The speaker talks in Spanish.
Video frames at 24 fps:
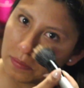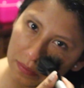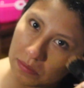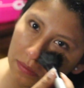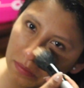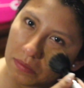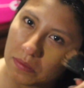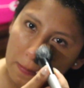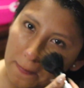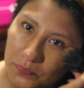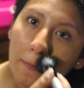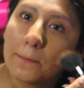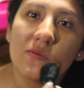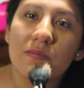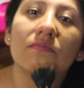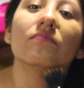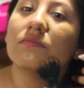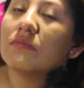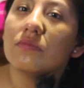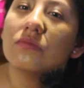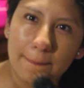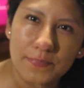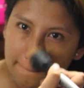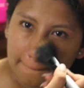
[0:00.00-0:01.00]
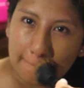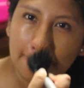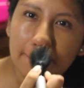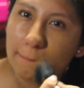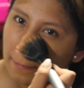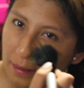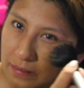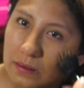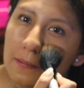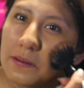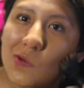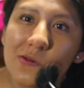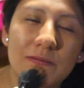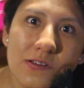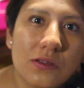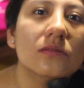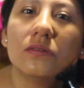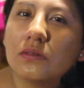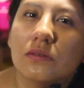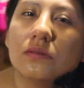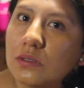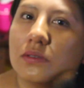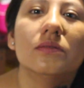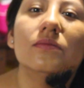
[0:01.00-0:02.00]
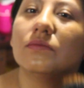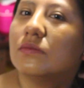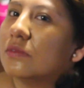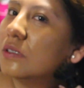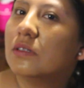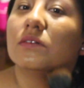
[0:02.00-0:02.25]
que no se dañe. Y el primer